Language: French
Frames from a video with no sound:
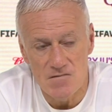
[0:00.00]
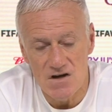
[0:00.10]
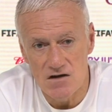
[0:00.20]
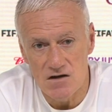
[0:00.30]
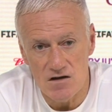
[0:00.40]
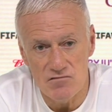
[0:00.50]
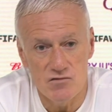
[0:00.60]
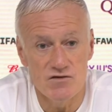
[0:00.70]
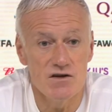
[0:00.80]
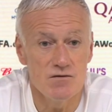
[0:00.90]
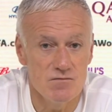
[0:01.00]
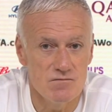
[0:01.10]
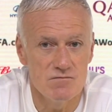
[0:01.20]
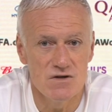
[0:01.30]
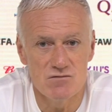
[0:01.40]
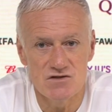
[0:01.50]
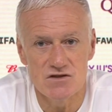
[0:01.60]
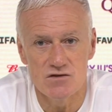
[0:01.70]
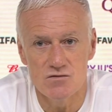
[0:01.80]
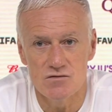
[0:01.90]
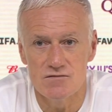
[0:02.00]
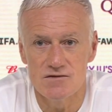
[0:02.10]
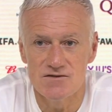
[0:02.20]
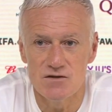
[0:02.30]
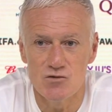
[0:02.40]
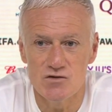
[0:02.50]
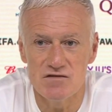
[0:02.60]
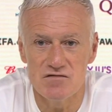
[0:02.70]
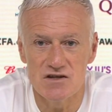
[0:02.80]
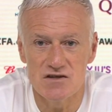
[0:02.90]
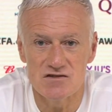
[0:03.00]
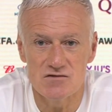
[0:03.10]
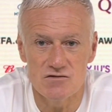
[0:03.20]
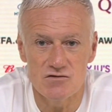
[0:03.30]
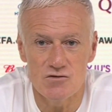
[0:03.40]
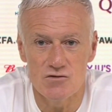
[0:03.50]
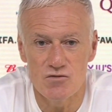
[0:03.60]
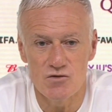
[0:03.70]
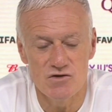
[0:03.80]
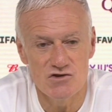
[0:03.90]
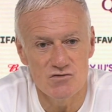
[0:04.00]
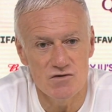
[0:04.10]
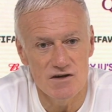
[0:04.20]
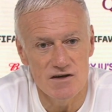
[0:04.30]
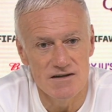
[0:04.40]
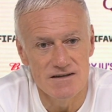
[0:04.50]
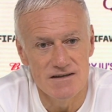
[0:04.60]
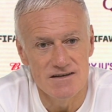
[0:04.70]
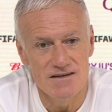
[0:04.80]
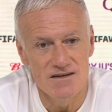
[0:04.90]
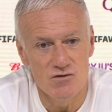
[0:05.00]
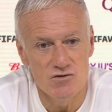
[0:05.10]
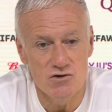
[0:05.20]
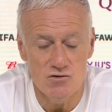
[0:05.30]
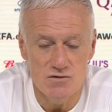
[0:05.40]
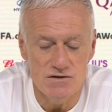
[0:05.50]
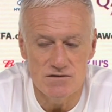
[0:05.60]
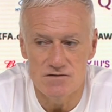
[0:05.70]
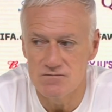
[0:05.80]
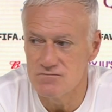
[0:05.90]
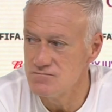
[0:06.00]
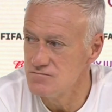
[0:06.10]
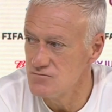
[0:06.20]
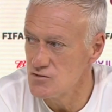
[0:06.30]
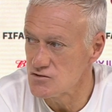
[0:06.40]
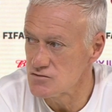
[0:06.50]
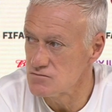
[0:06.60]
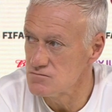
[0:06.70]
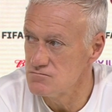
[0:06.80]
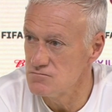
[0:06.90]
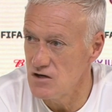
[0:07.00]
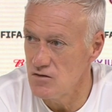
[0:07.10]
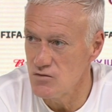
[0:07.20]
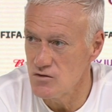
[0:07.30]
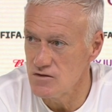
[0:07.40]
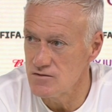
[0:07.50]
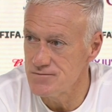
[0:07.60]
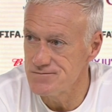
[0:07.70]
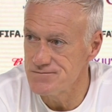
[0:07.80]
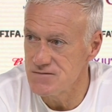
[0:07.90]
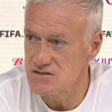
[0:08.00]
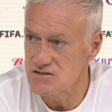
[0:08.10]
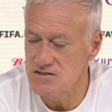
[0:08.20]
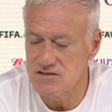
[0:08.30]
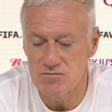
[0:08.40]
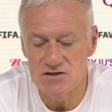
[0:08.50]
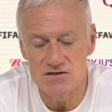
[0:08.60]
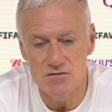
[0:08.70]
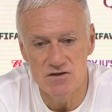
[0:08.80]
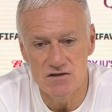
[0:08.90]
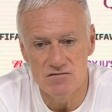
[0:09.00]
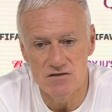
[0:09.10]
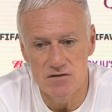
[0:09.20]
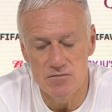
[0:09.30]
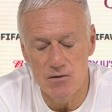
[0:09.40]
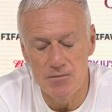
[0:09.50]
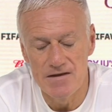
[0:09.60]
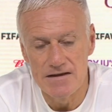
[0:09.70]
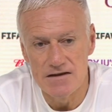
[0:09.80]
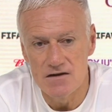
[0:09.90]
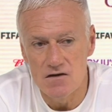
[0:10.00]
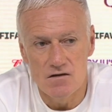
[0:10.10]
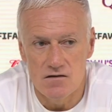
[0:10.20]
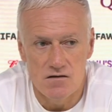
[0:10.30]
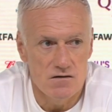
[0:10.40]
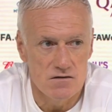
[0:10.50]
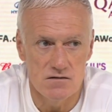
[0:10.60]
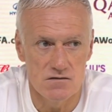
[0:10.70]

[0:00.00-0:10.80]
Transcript: à, Clairefontaine, même s'il y a eu des modifications entre le premier jour et, aujourd'hui, par rapport à ce qui s'est passé, bien évidemment, euh,